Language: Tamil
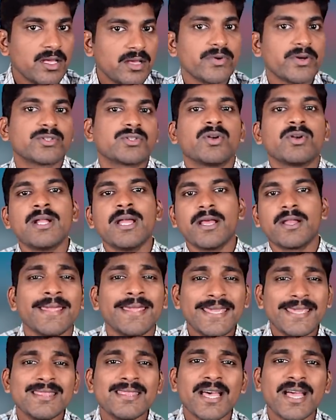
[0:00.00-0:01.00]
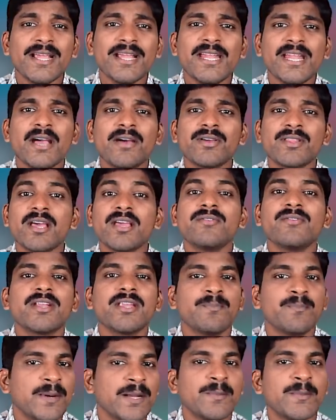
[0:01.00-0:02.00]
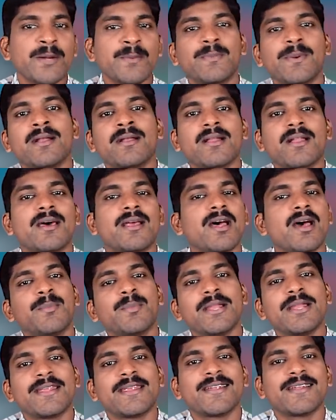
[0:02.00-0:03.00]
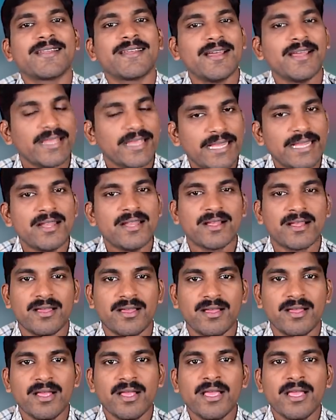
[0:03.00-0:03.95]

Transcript: இவர் சொன்னார் இந்த ஐடியாவை தான் இவர் இம்ப்ளிமெண்ட் பண்ணுறாரா அப்படின்னு கேட்டால் இல்லைங்க